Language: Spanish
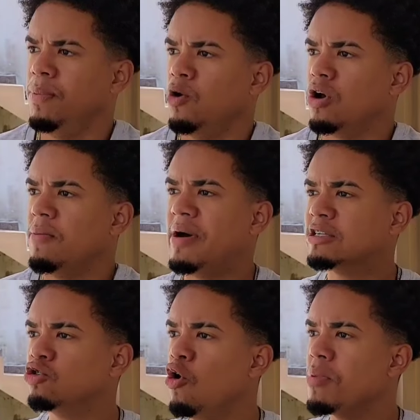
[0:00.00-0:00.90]
Pero ¿qué
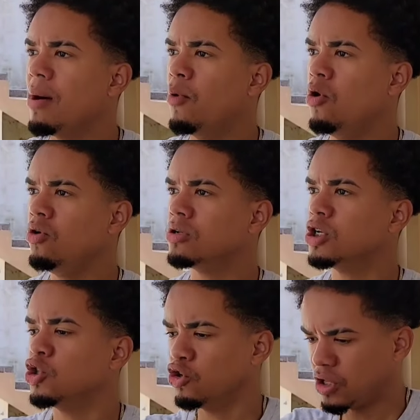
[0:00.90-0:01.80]
pasó, mi amor?
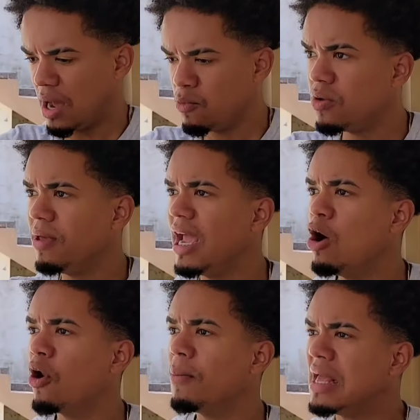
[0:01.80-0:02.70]
Si todo estaba muy bien ahora